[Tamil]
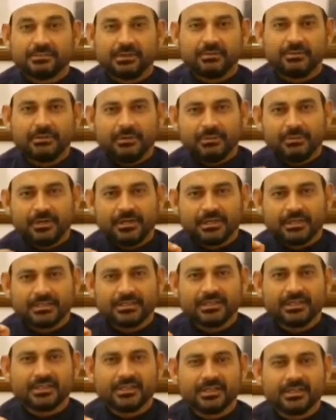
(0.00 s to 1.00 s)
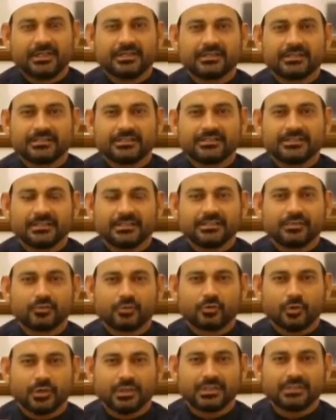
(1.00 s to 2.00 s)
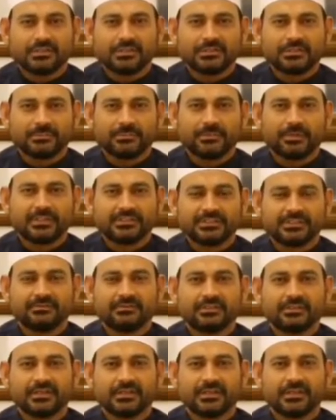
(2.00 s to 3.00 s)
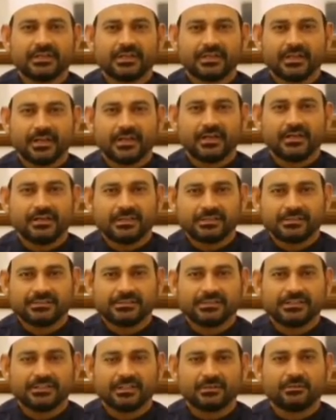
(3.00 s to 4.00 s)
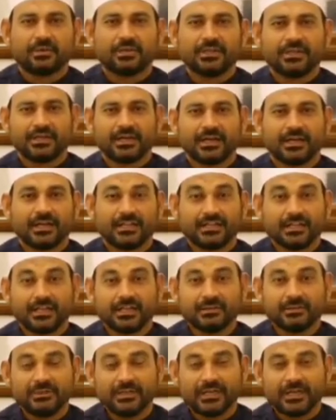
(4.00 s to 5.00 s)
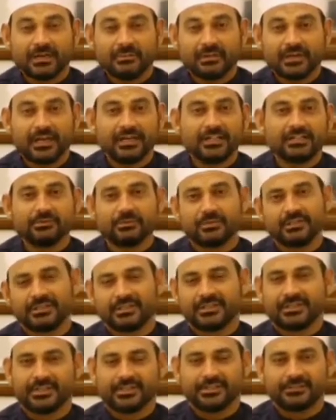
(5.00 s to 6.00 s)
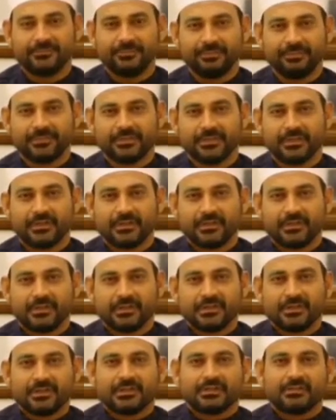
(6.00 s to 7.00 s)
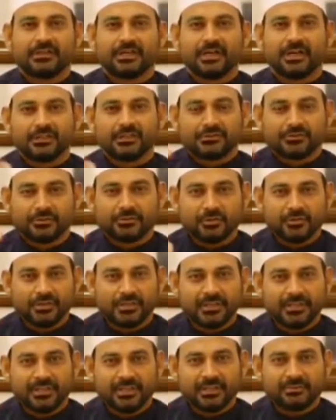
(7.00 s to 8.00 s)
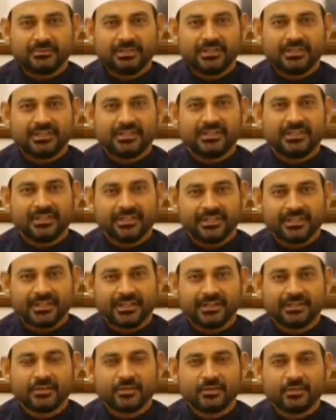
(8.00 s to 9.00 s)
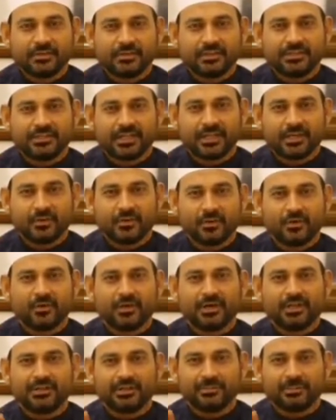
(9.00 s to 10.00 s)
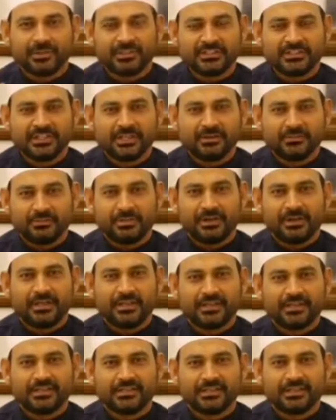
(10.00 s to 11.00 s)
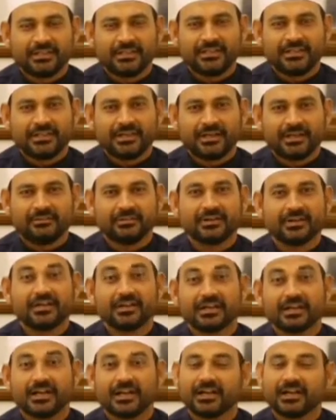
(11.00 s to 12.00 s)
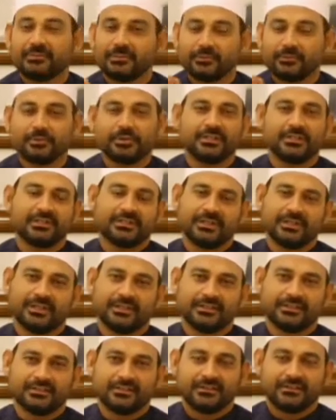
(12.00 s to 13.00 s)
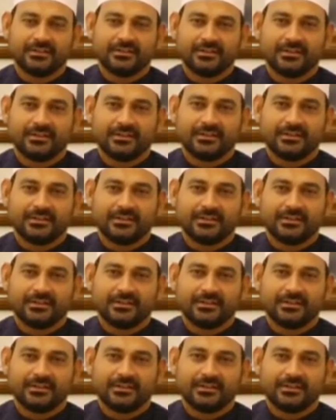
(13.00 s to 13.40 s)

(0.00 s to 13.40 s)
சிறுபான்மை மக்களுக்கு எதிரான கட்சி என்று தொடர்ந்து பேசி வந்த காங்கிரஸ் இந்த முறை அடையாளம் இல்லாமல் அழிந்து போயிருக்கிறது தான் சொந்த இடம் என்று எதை நினைத்துக் கொண்டிருந்தார்களோ அந்த பஞ்சாப் மாநிலத்திலேயே அவர்கள் காணாமல் போயிருக்கிறார்கள்